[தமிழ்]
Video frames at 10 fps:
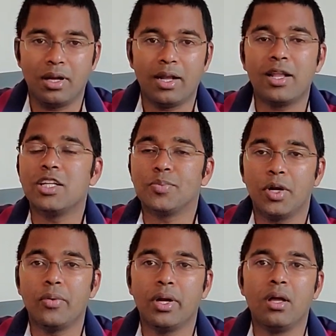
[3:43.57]
என்கரேஜ்
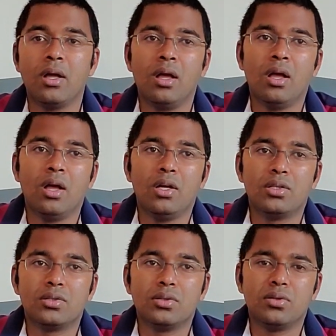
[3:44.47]
பண்ணுவேன்
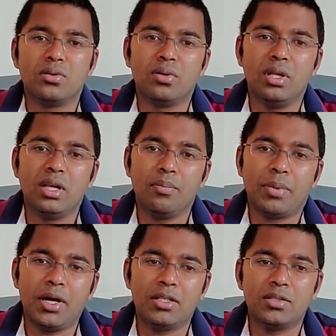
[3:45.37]
ஸோ நீங்கள்
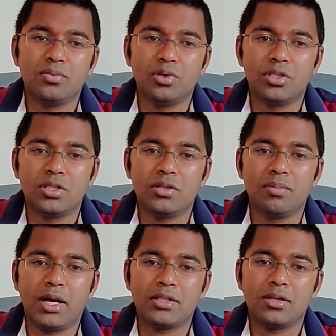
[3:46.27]
படித்து முடிச்சுட்டு
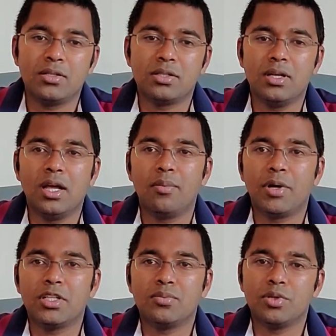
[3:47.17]
பேச்சுலர்ஸ் இந்தியாவில்
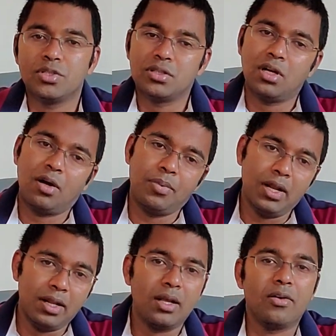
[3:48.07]
படித்து முடிச்சுட்டு அப்படியே
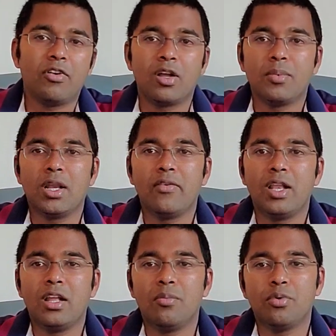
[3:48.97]
நீங்கள் ஃபார்மாவில்
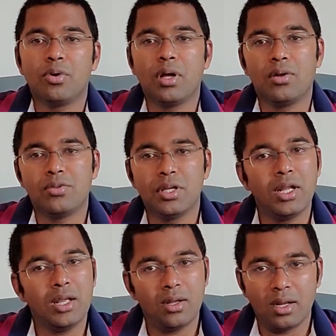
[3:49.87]
வேலைக்கு போனாலும் சரி
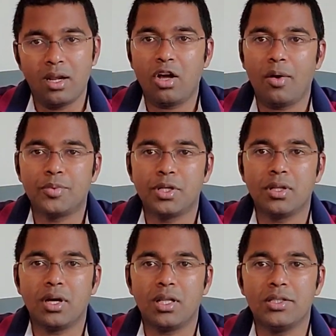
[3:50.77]
நல்ல ஆப்ஷன்
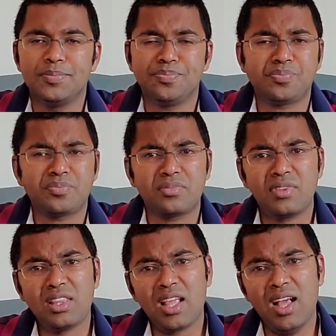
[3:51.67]
தான் அது
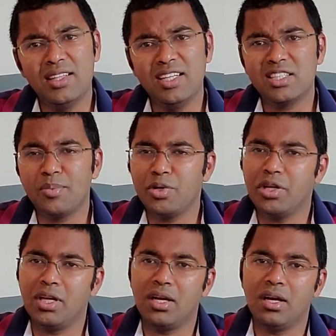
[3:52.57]
அதே சமயம்
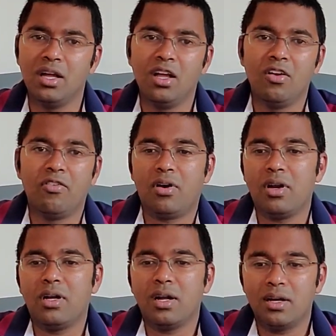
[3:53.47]
நீங்கள்
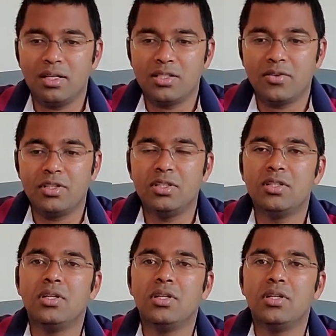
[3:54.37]
ஃபாரின் கண்ட்ரீஸ்க்கு வந்து